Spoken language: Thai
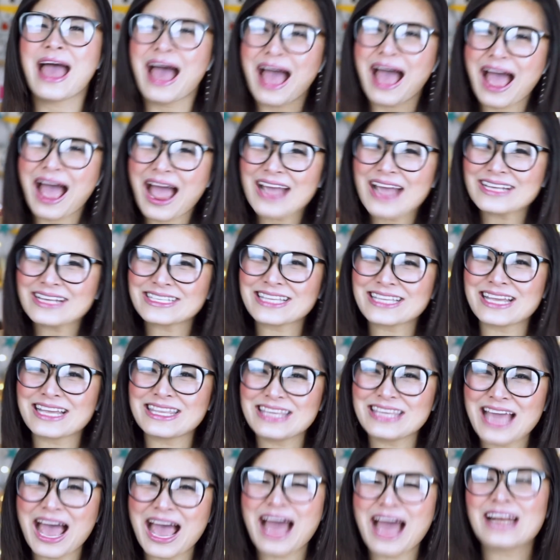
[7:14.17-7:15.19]
อ้ายสัญ
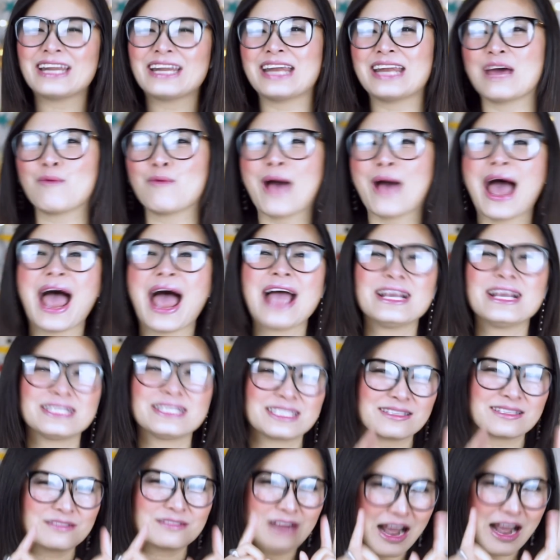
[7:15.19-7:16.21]
ญาเลยนะว่าอ้าย
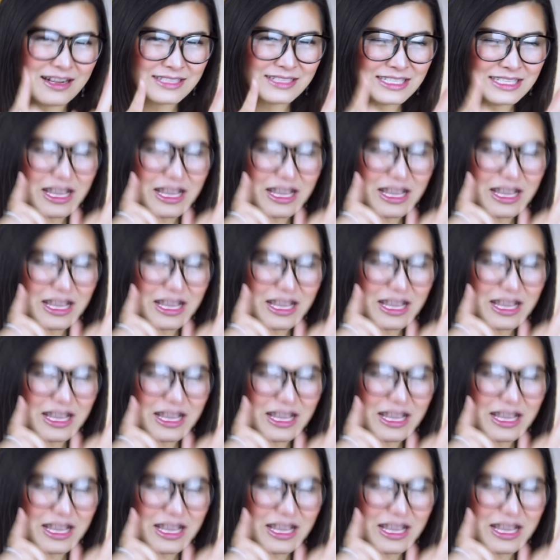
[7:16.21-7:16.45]
จะรัก